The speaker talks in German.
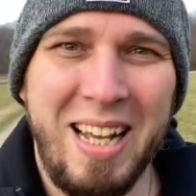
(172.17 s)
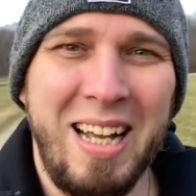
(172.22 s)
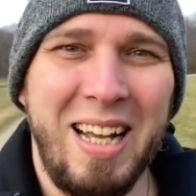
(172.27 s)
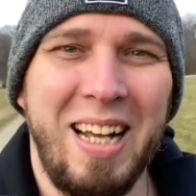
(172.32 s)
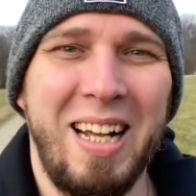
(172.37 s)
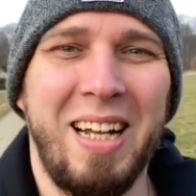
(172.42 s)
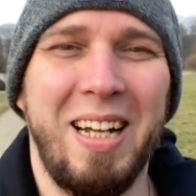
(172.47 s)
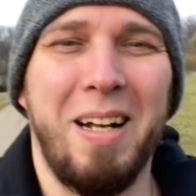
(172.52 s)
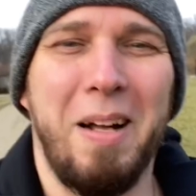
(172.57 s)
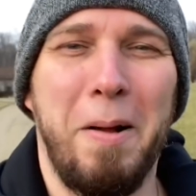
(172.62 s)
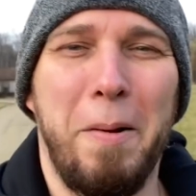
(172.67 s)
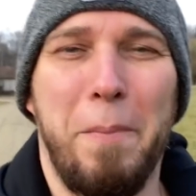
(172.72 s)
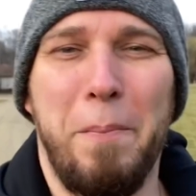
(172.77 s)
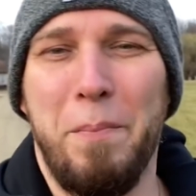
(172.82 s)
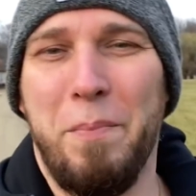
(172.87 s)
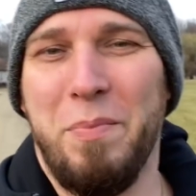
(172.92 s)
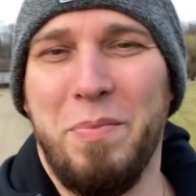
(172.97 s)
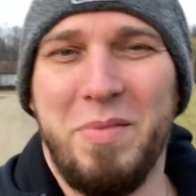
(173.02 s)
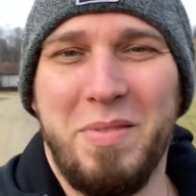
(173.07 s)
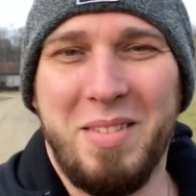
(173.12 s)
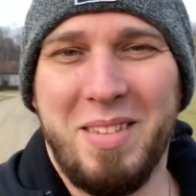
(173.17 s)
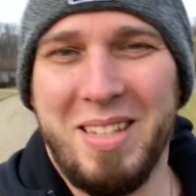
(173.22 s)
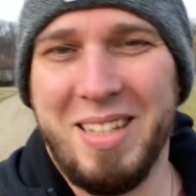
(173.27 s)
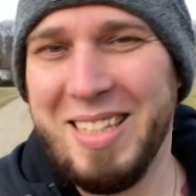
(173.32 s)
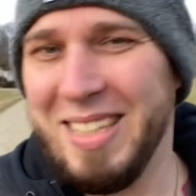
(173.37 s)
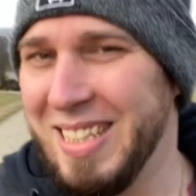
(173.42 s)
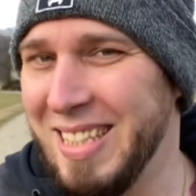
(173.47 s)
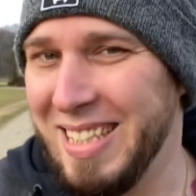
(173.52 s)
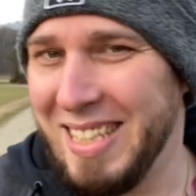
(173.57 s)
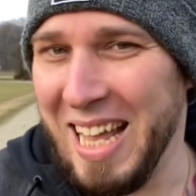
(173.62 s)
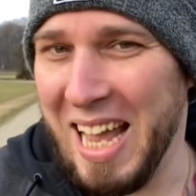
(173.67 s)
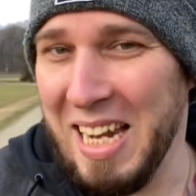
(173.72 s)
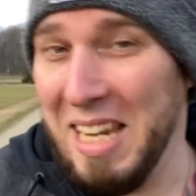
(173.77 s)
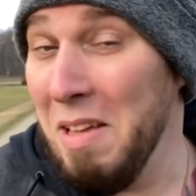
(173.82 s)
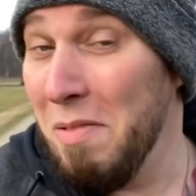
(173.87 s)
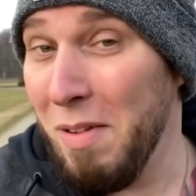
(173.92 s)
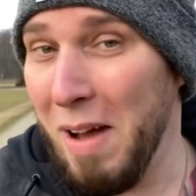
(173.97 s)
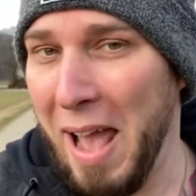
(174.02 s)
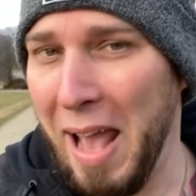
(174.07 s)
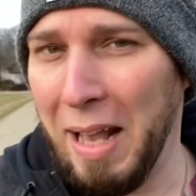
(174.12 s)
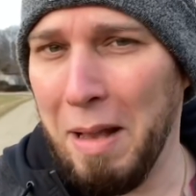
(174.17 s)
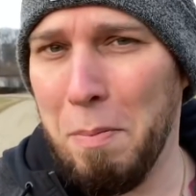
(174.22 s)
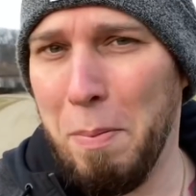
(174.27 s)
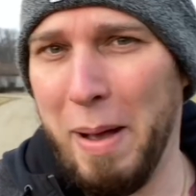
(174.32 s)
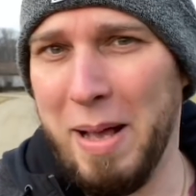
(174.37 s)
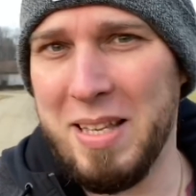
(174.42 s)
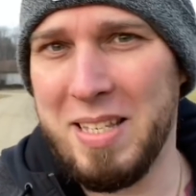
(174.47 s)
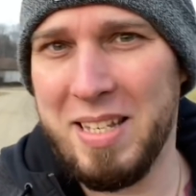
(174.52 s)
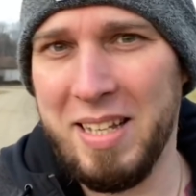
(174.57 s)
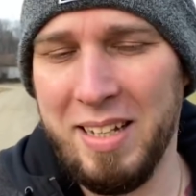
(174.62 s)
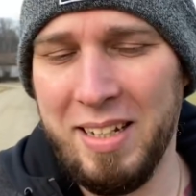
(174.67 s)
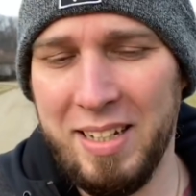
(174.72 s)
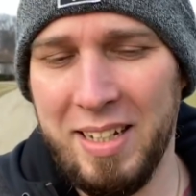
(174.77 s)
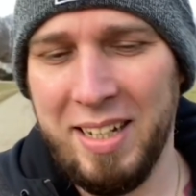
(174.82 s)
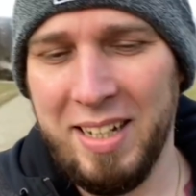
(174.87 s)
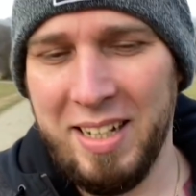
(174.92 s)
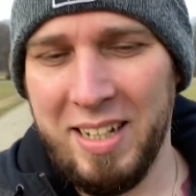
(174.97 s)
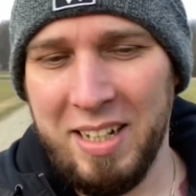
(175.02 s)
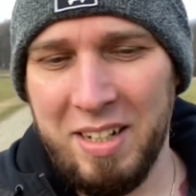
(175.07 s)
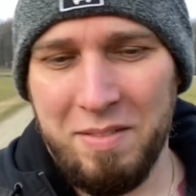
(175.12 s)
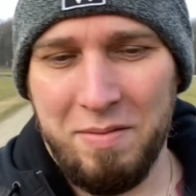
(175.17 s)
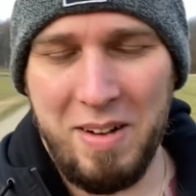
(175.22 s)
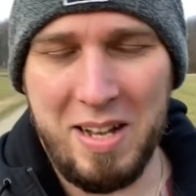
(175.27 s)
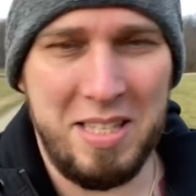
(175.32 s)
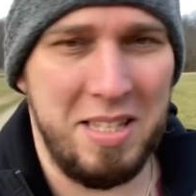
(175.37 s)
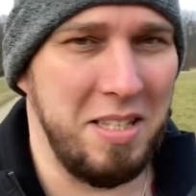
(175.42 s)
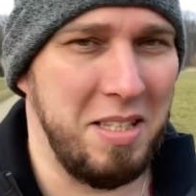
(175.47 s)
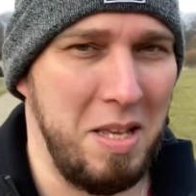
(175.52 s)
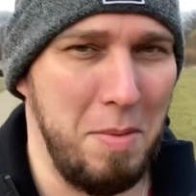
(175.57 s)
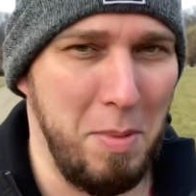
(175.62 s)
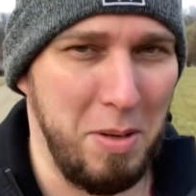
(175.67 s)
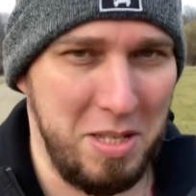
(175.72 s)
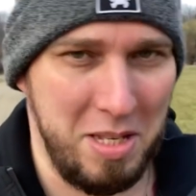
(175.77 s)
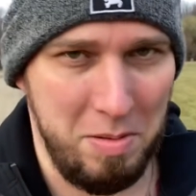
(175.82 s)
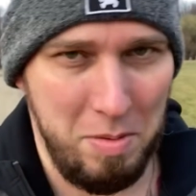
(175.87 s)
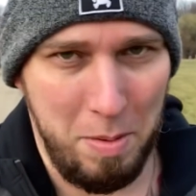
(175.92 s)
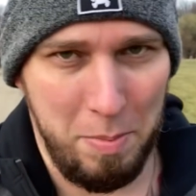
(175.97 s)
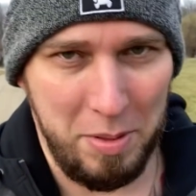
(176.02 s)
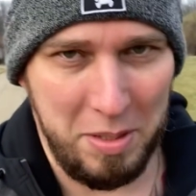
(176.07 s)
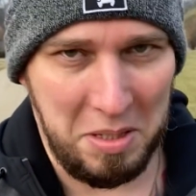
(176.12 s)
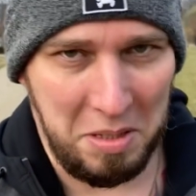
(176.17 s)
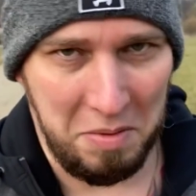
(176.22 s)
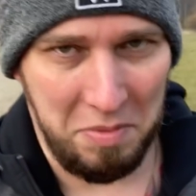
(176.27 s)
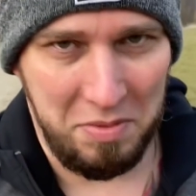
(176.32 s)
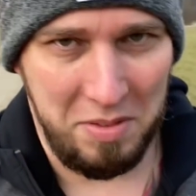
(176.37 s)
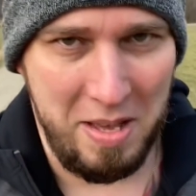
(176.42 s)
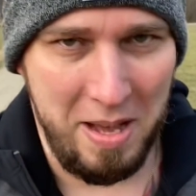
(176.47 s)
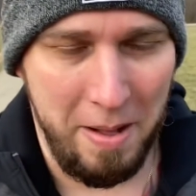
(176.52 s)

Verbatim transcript: ähm, der Lieferengpässe, was das Thema Silber betrifft.